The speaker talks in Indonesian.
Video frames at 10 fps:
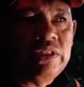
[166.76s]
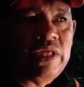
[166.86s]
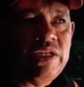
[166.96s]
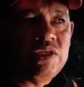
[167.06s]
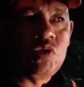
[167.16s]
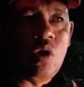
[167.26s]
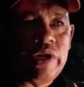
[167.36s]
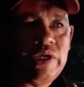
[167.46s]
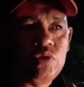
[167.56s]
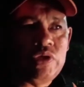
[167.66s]
tadi
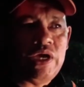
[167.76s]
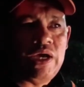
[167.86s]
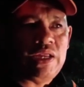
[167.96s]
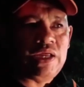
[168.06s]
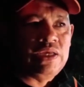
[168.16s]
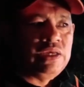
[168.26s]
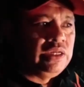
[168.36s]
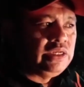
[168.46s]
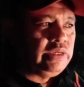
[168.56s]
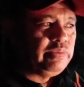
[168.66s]
sore sudah
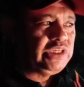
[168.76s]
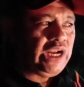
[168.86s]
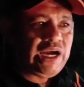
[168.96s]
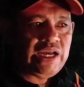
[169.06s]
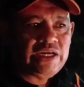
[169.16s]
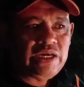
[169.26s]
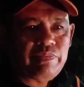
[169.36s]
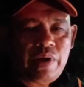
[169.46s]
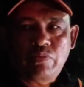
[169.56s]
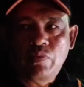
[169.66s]
dibicarakan dengan
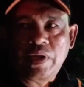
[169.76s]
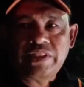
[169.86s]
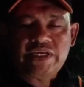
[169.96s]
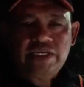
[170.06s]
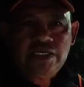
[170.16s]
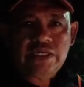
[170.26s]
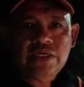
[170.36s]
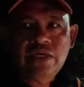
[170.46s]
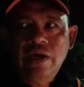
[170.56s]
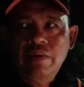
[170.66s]
Pak Bupati.
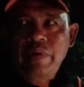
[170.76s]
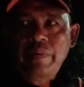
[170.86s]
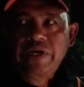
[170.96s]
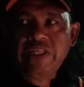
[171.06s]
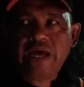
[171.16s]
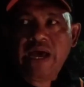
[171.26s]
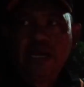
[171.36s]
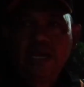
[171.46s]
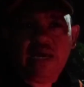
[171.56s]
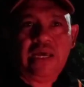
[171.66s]
Memang kita
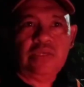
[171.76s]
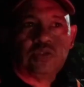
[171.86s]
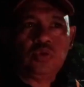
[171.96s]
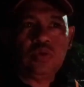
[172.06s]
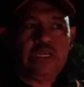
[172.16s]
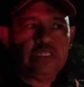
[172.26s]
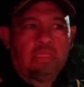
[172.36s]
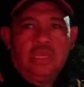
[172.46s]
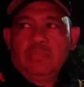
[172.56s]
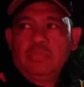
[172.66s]
agak sulit
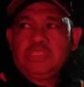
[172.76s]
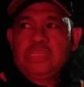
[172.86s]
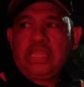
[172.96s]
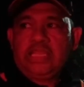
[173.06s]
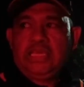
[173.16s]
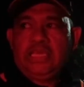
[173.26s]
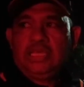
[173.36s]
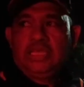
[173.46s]
mencari